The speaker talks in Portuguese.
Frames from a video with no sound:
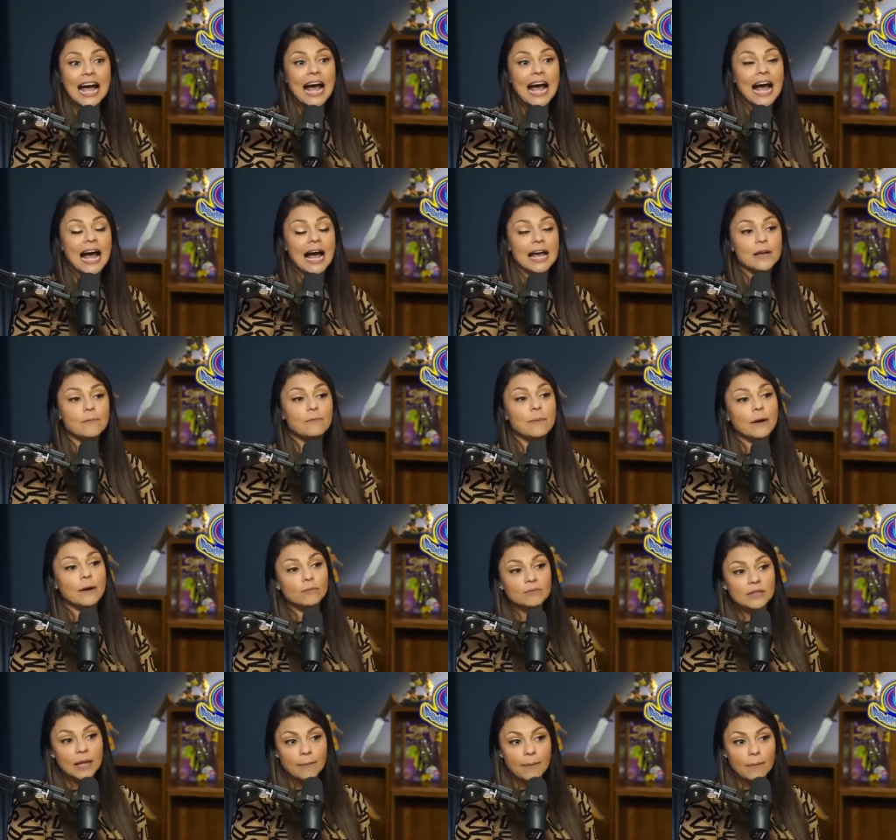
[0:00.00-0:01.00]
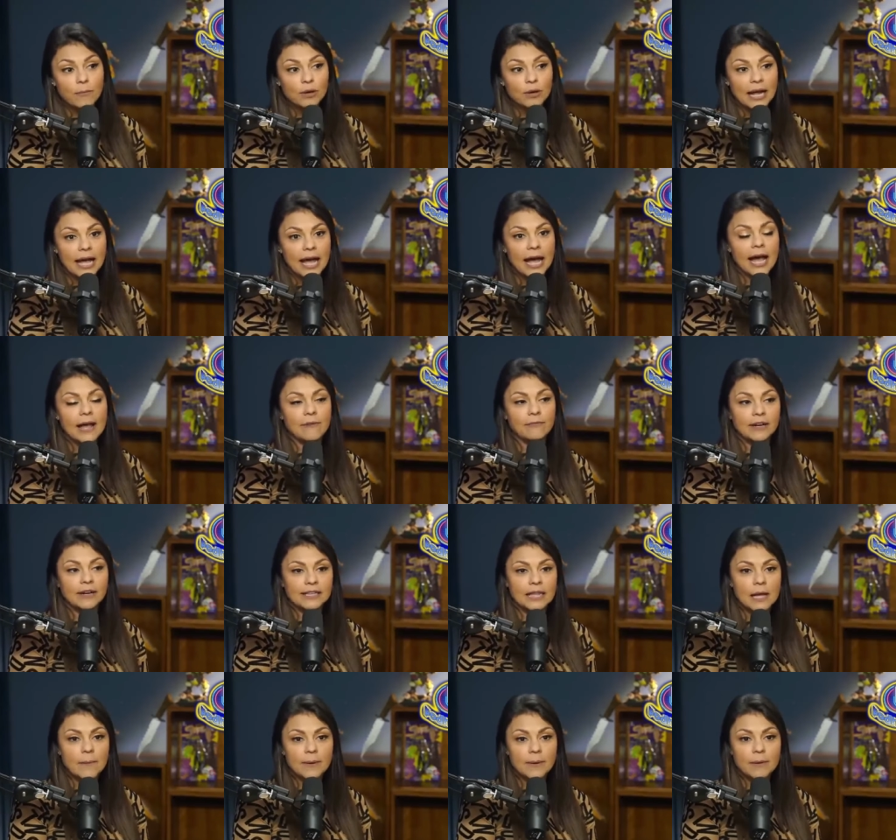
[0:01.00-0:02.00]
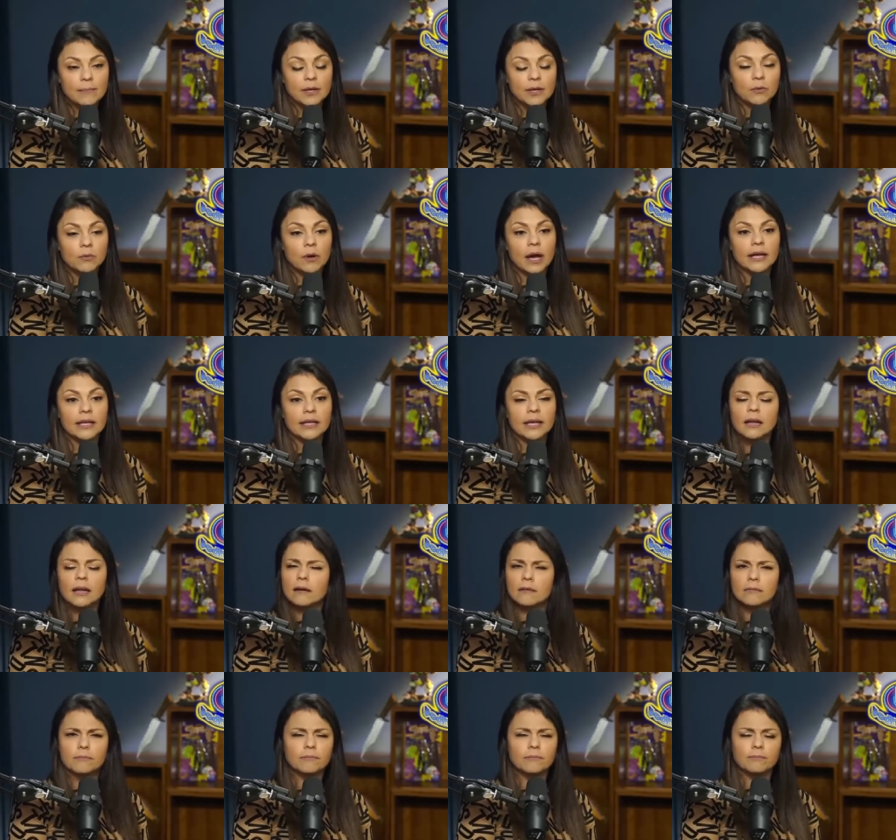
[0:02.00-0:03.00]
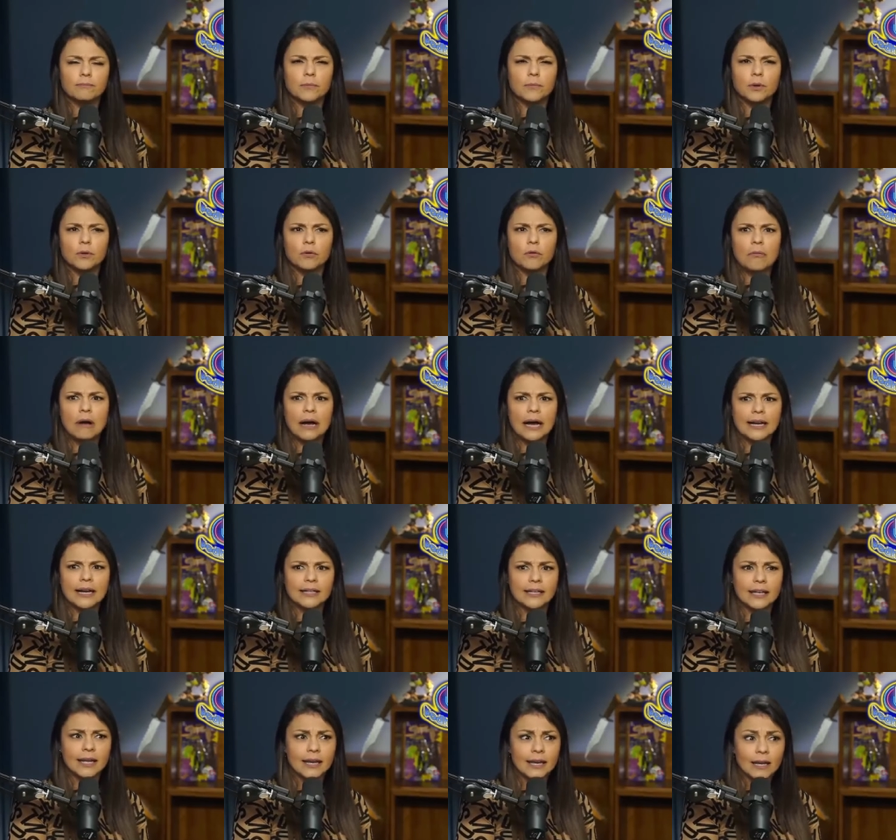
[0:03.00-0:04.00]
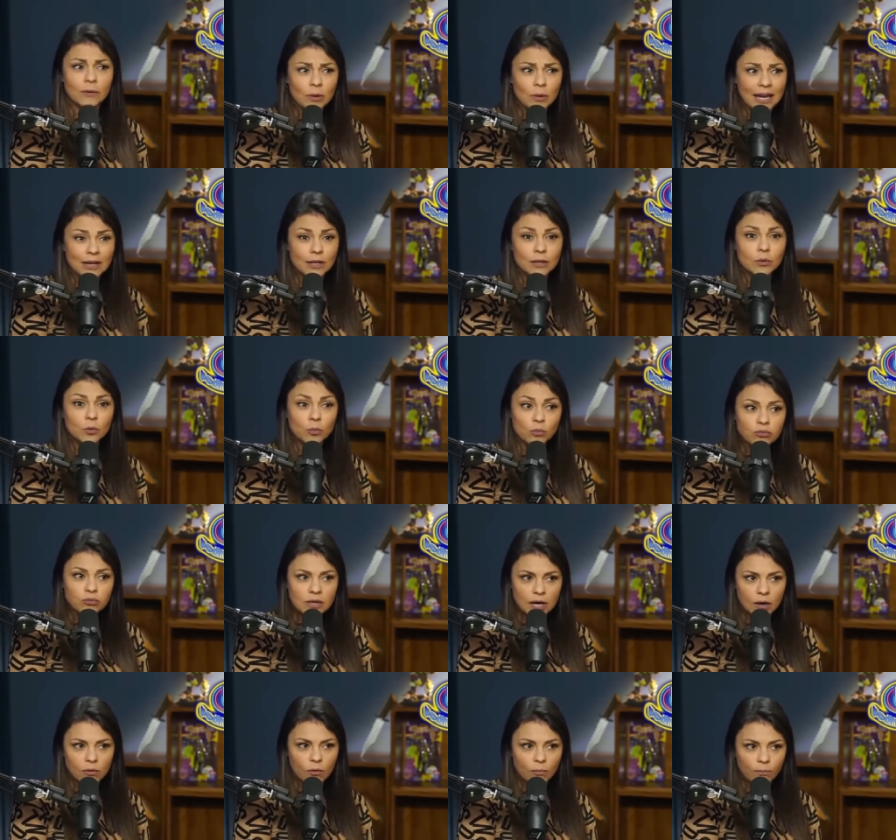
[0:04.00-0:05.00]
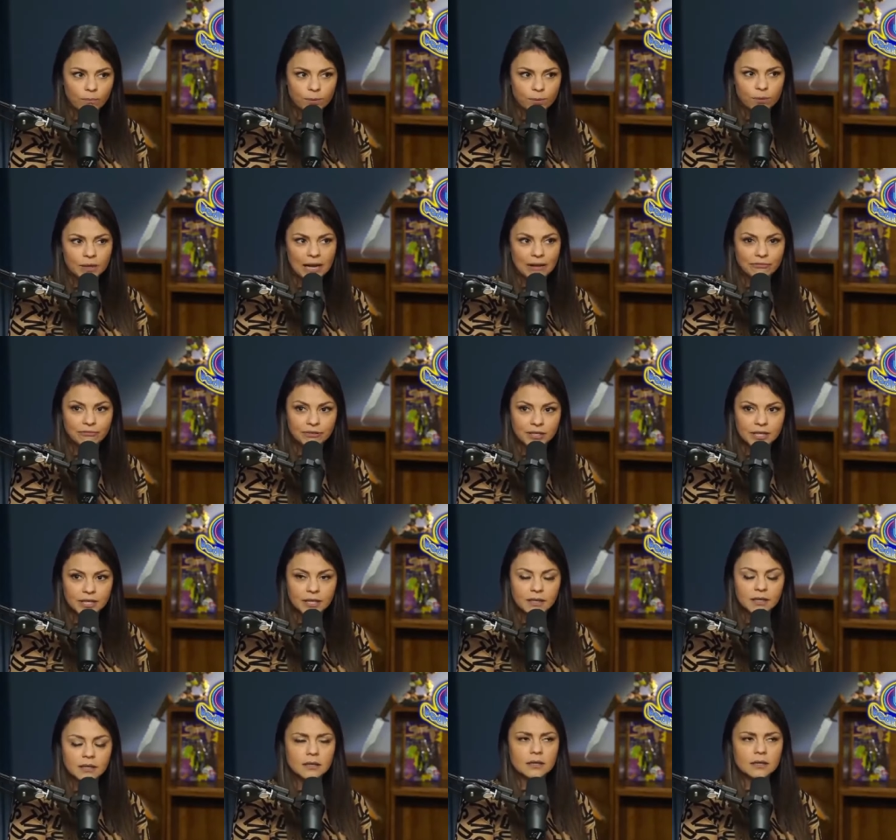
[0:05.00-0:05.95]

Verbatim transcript: Aí eu perguntei pra mulher, aí eu falei, tem pra mil? Aí ela me olhou com uma cara de quem nunca, nunca comprou na vida.